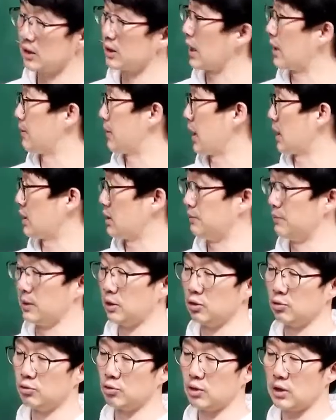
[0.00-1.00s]
다음에 다시
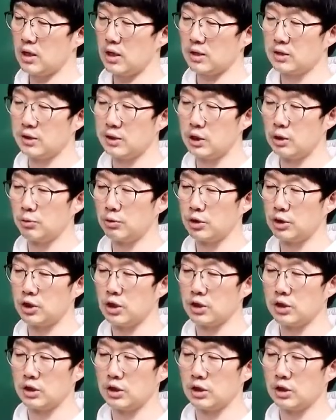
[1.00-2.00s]
미움과 그리움으로
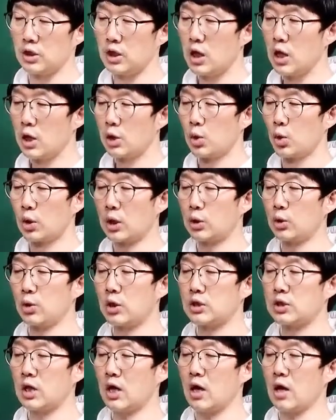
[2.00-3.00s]
이어지는 요게
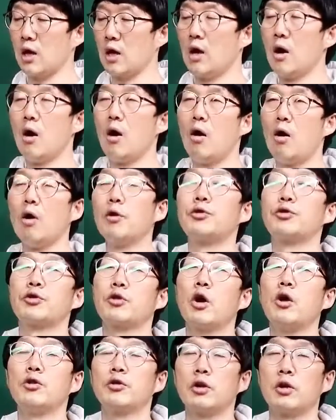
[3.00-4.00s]
도대체
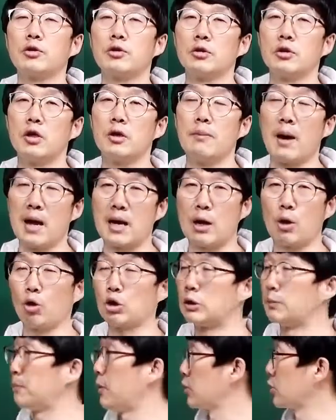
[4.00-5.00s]
어떤 것들을 말하고
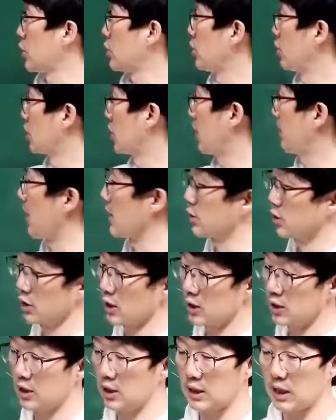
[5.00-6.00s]
싶어서 이렇게
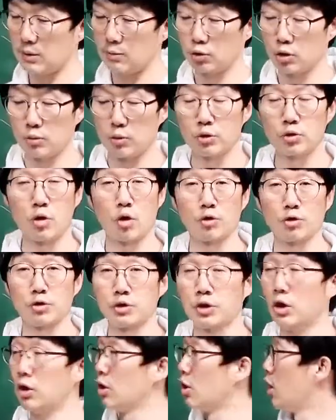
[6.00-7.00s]
발전했니? 라고 물어보는
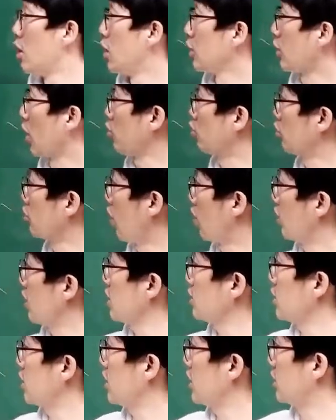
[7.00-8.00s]
거거든요. 결국
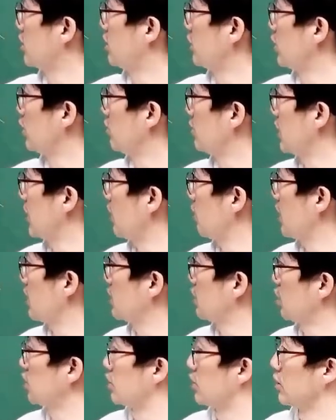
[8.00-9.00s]
여기에서 이 그리움이라고 하는
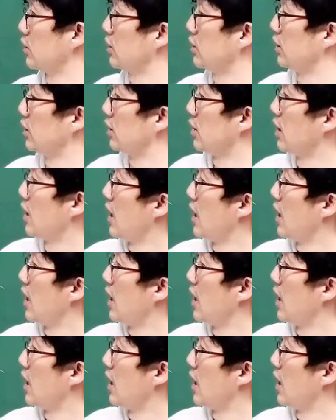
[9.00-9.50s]
것들